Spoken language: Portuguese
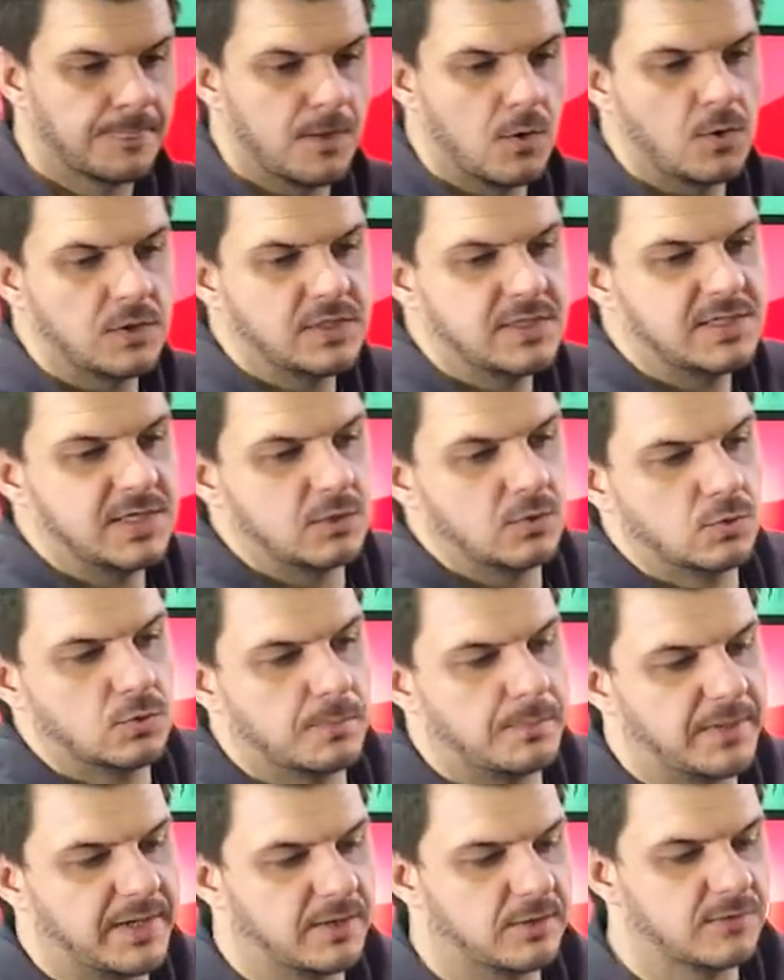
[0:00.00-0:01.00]
onde está tudo
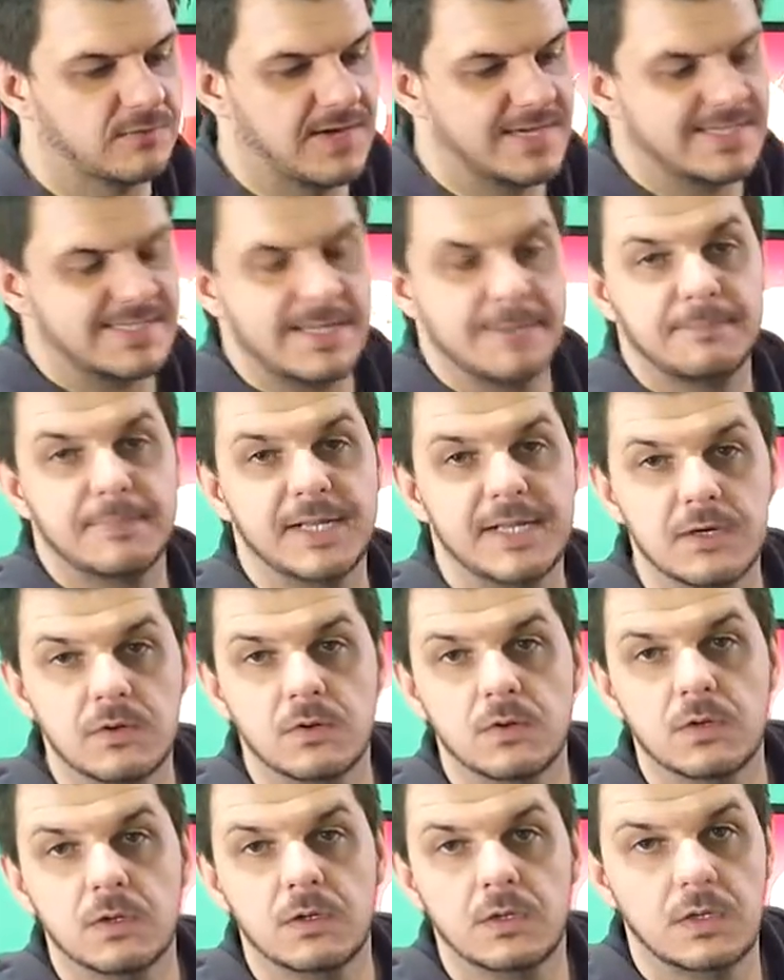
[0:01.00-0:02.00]
preto, vai ser
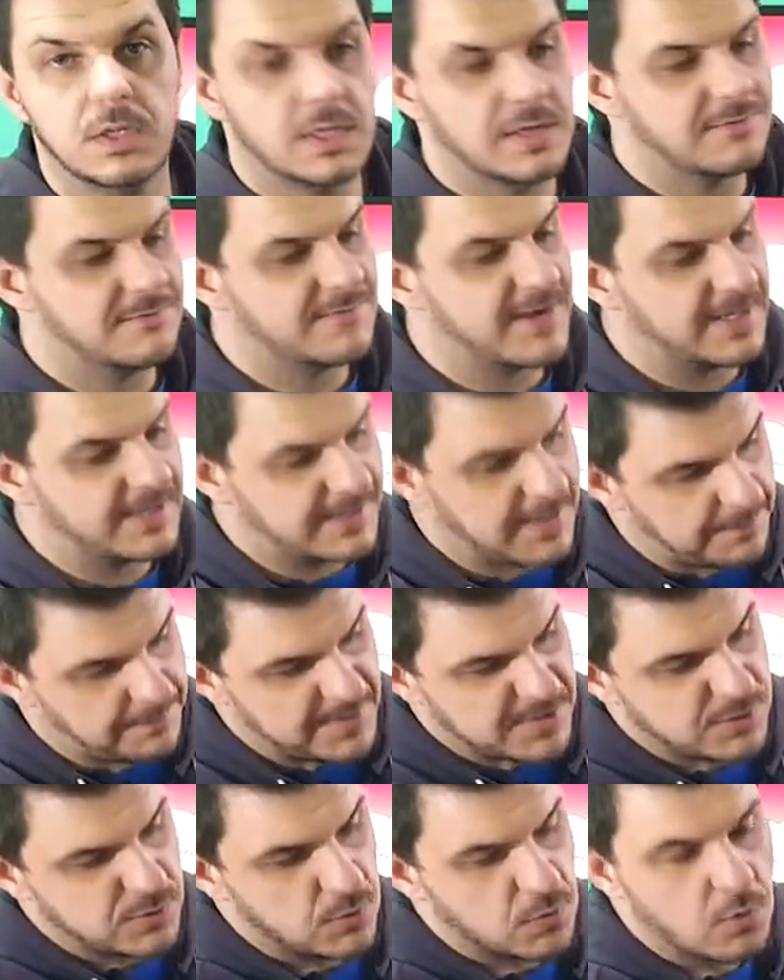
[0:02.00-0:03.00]
branco. Vai ter a
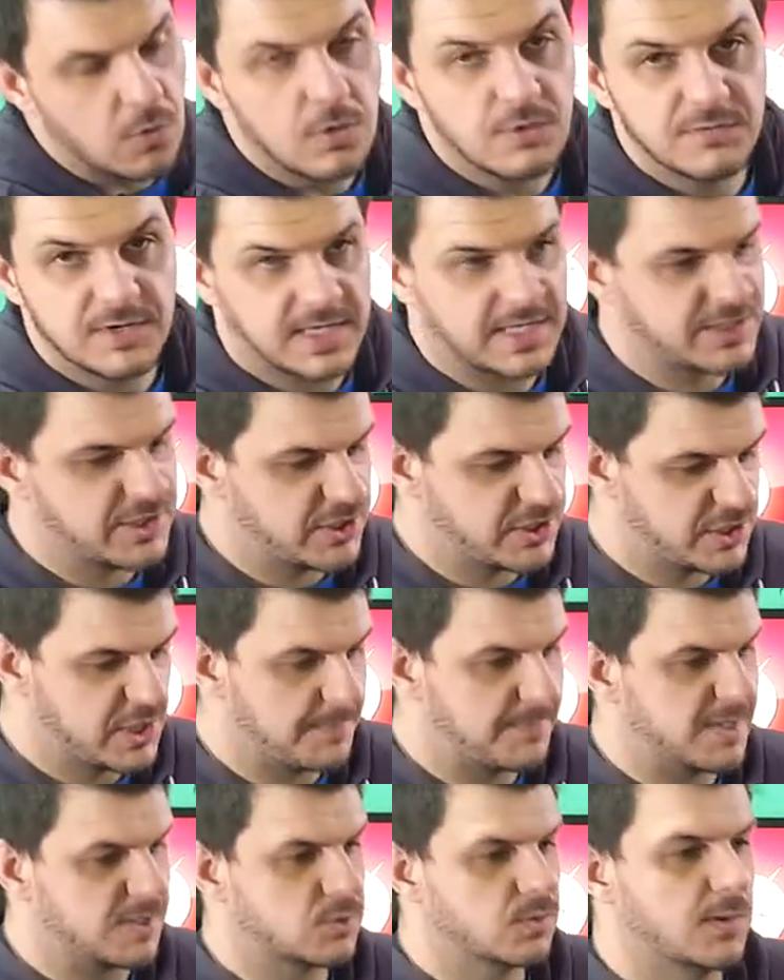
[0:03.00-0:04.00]
PSU cover, a gente já
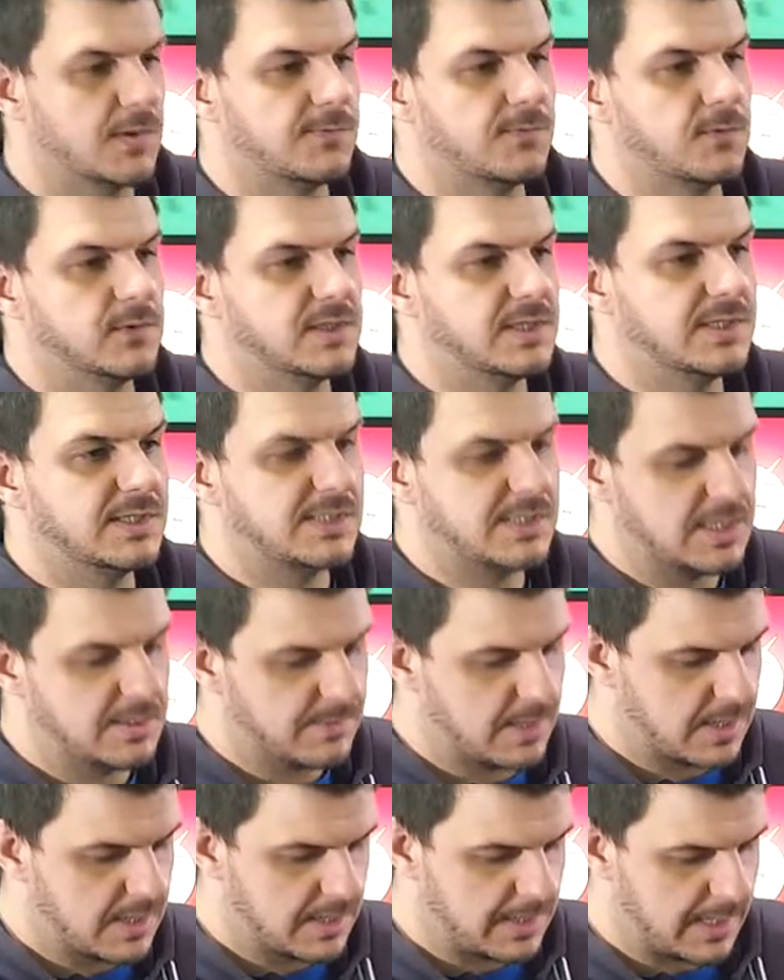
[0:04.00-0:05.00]
passou a fonte de
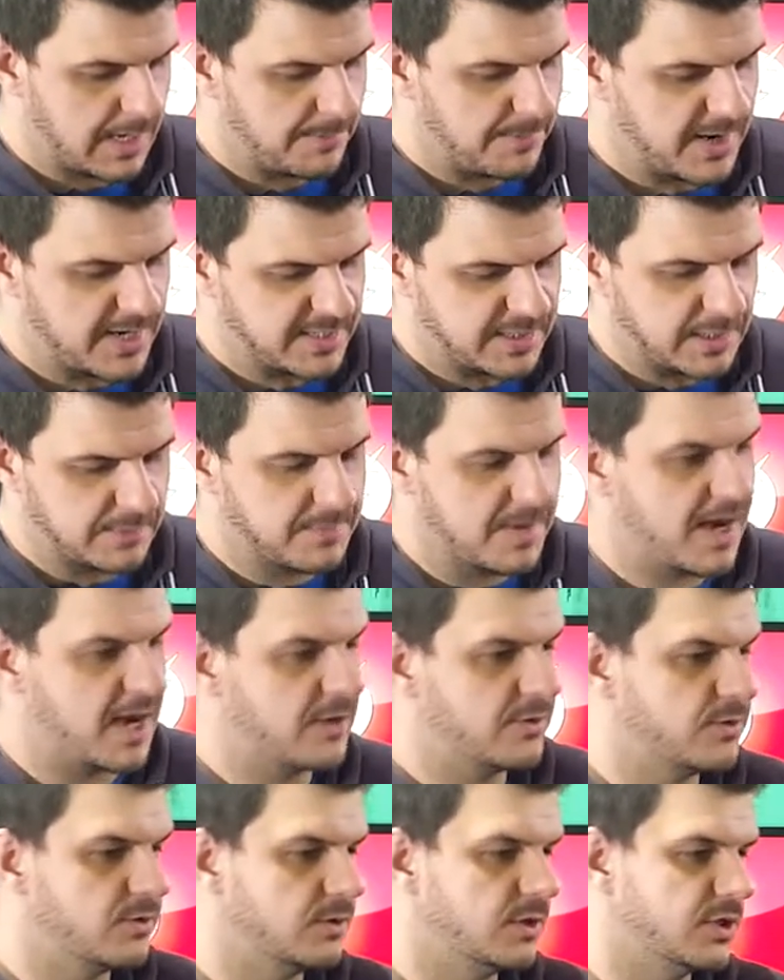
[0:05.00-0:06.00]
cima na parte de
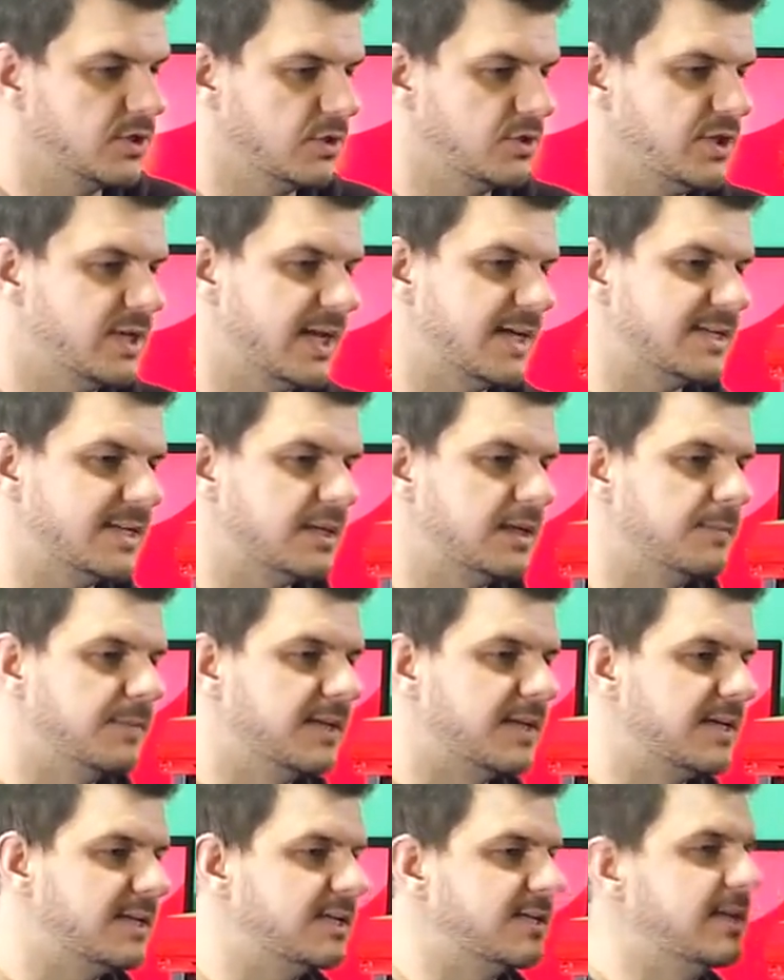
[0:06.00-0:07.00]
baixo. Deixa eu tirar essa tampa
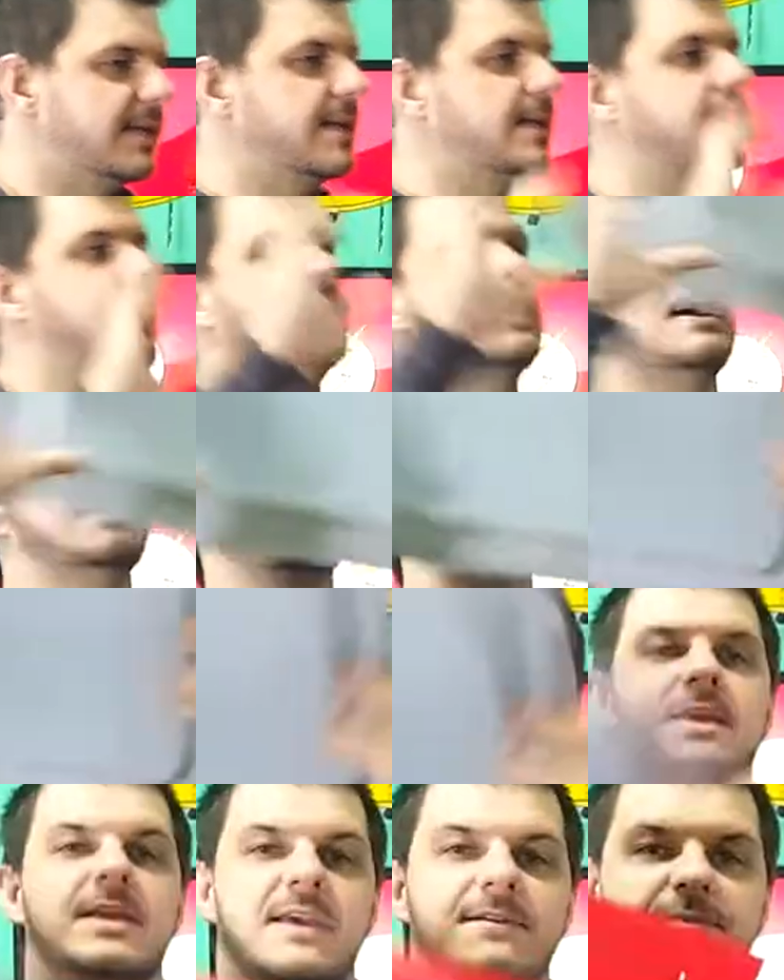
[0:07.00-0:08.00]
traseira.
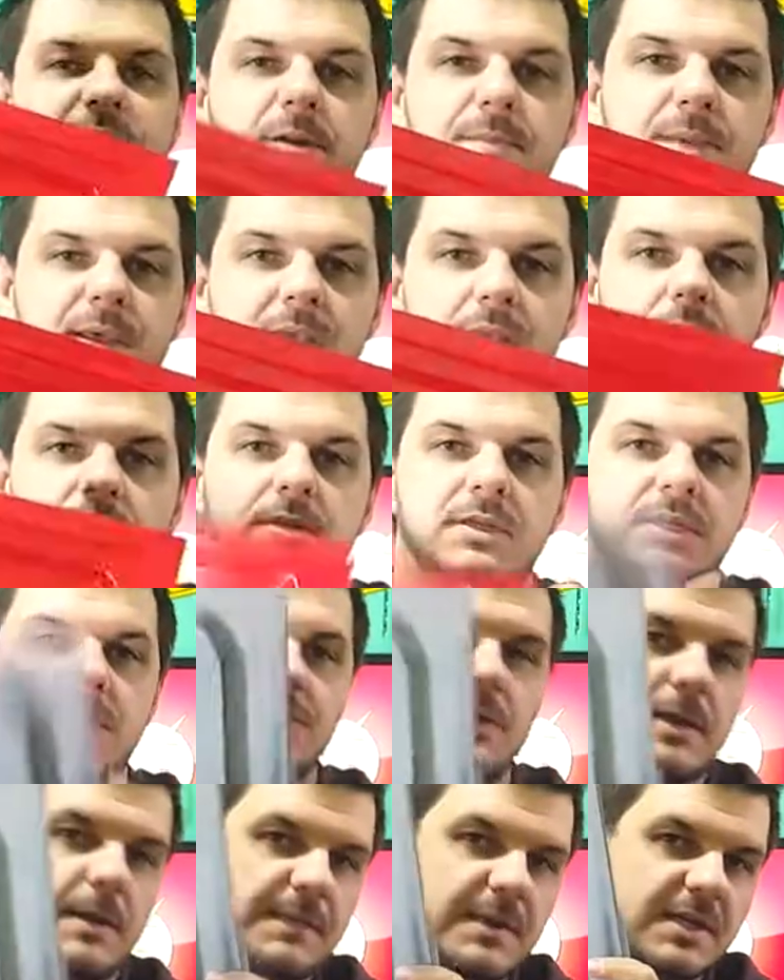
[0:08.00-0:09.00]
Aqui é vermelho e
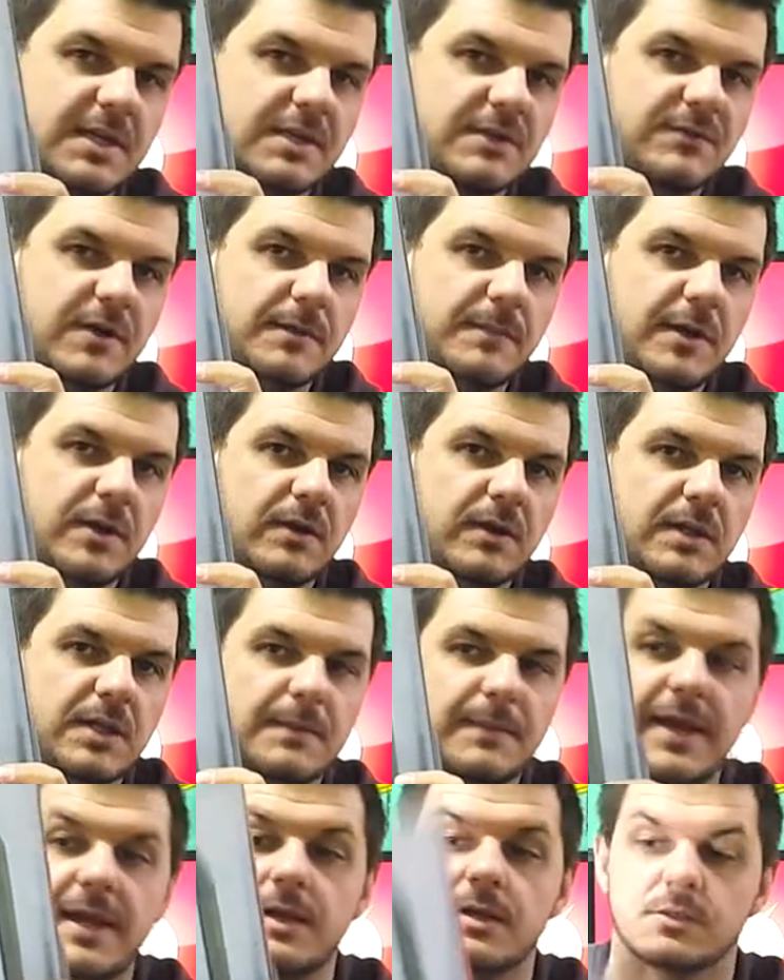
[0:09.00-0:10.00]
eu ia pintar de vermelho aqui
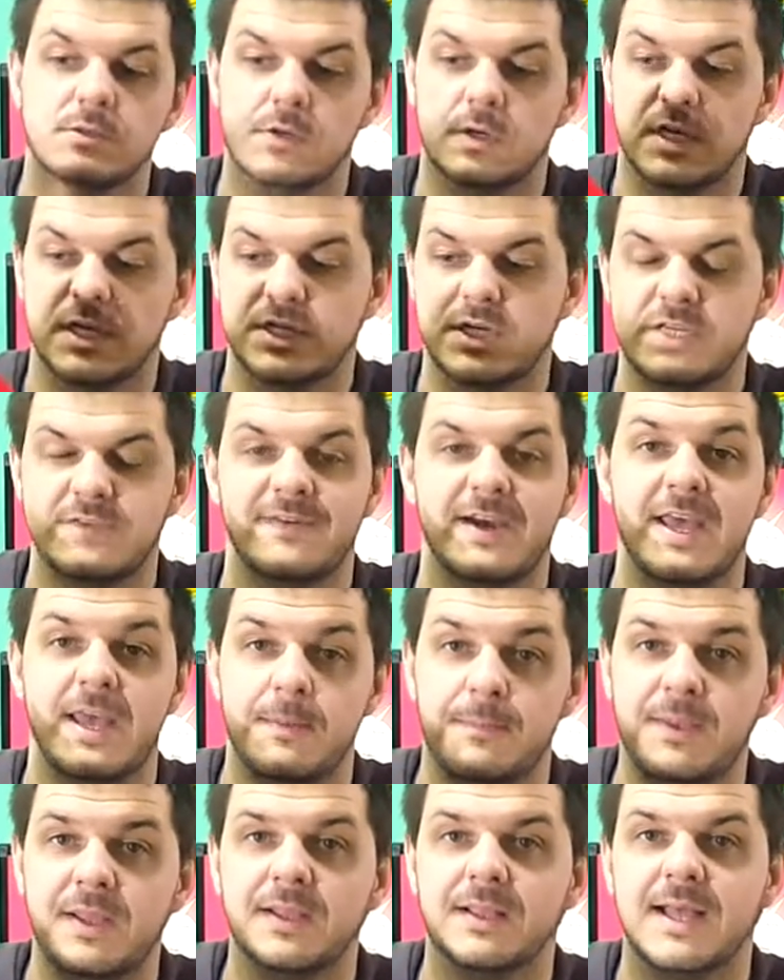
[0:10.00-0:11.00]
também. Só que a gente vai
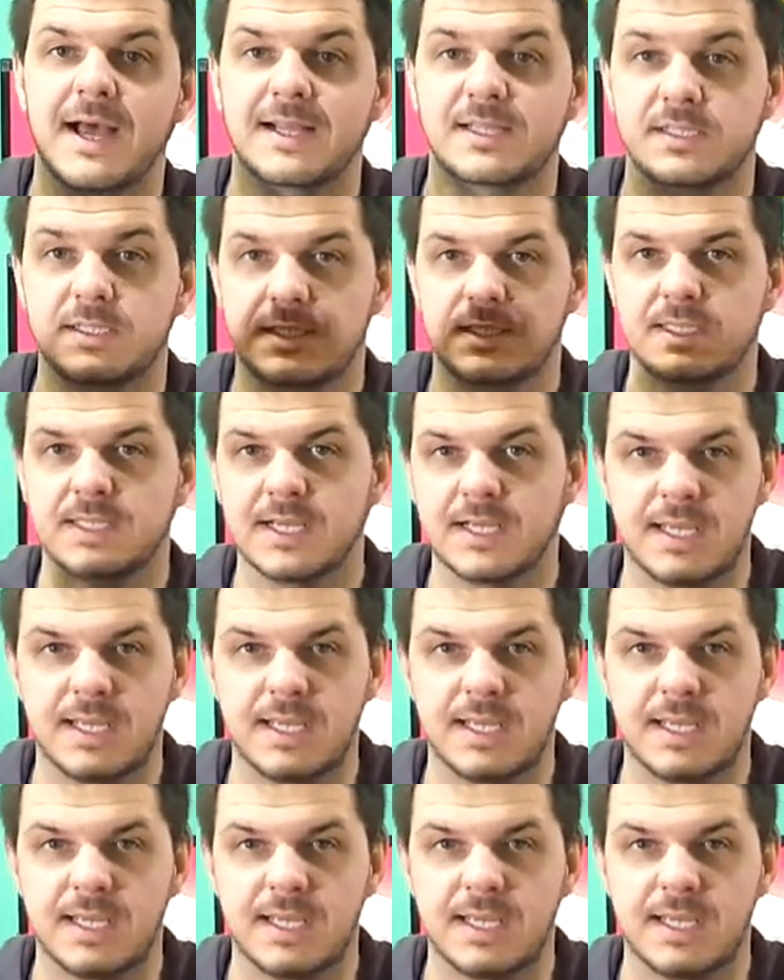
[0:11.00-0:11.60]
repintar de tinta